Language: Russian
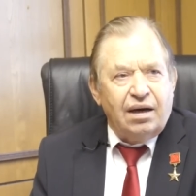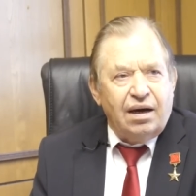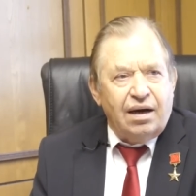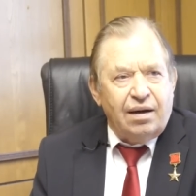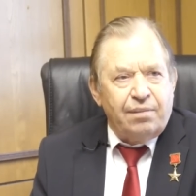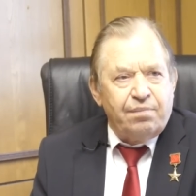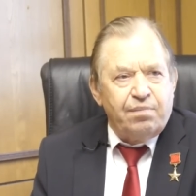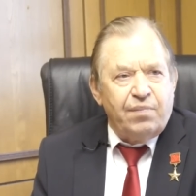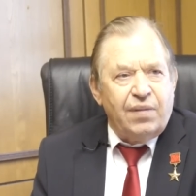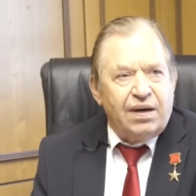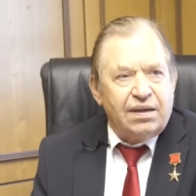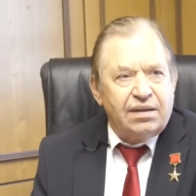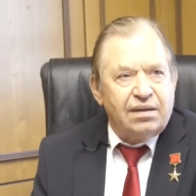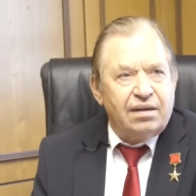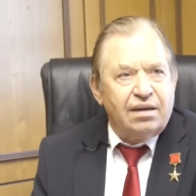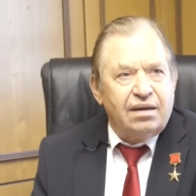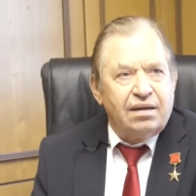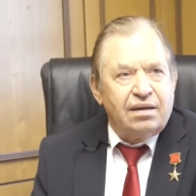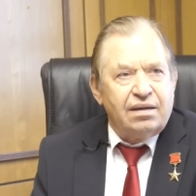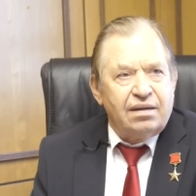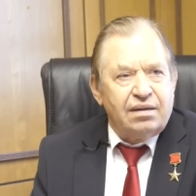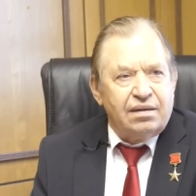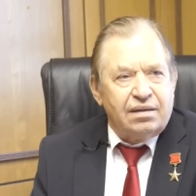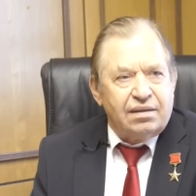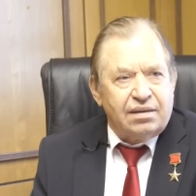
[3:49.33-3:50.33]
обман
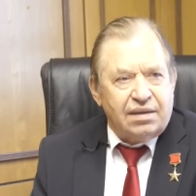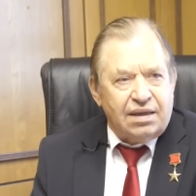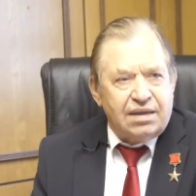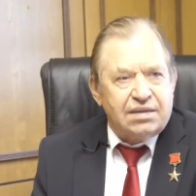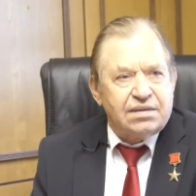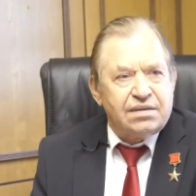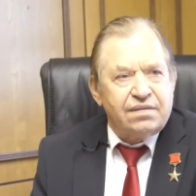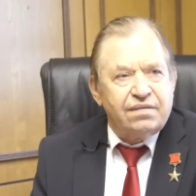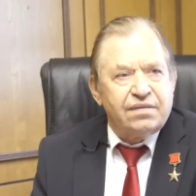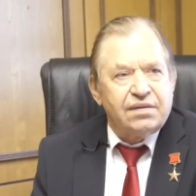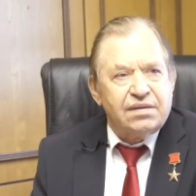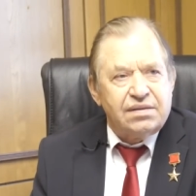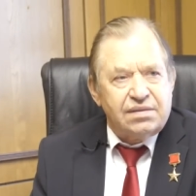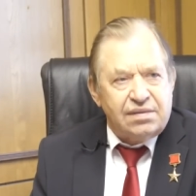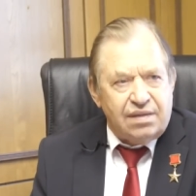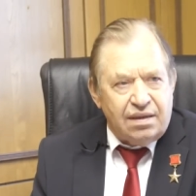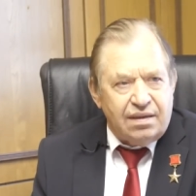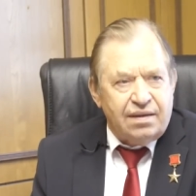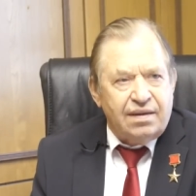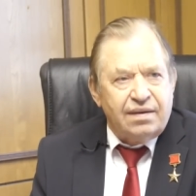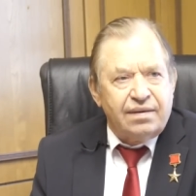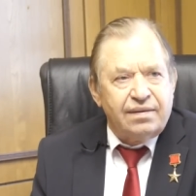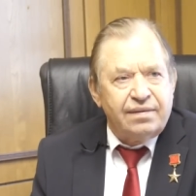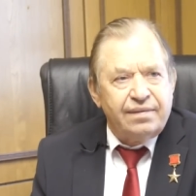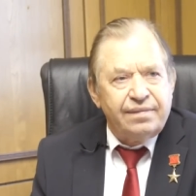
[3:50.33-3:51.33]
нашего
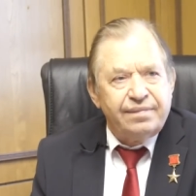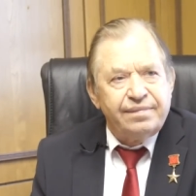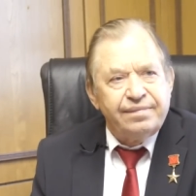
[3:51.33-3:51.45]
населения.